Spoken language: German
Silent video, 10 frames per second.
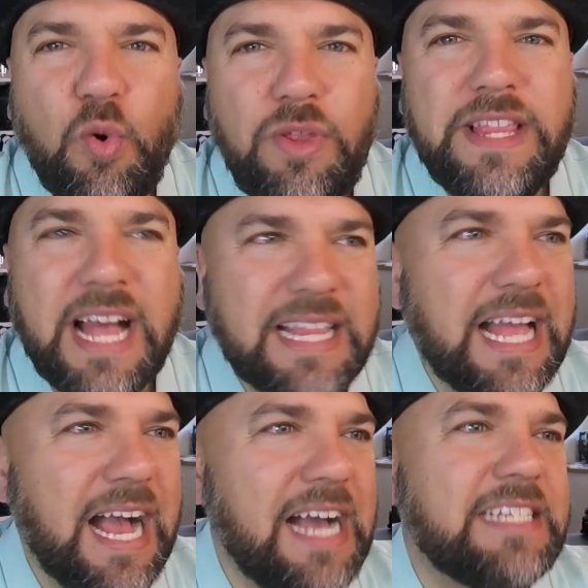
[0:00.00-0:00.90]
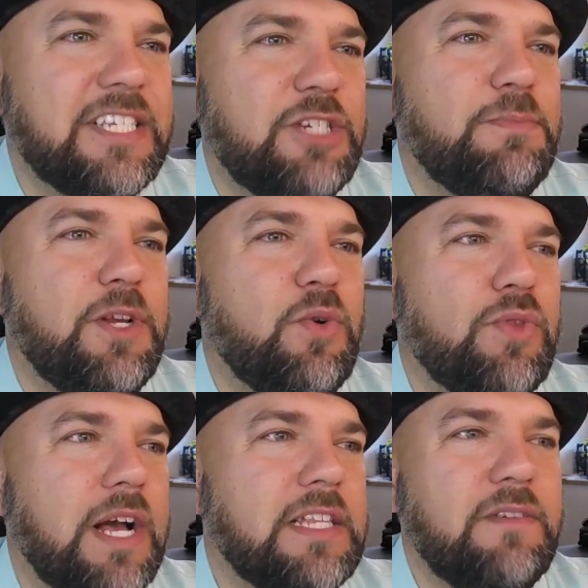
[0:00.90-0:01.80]
180
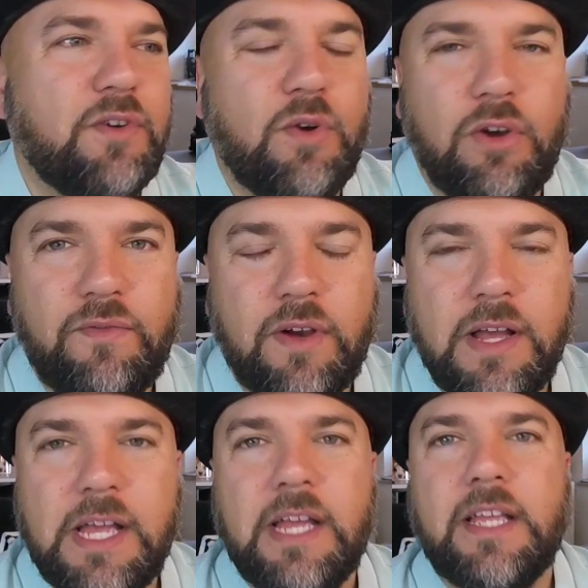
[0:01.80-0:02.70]
Millionen aktive Käufer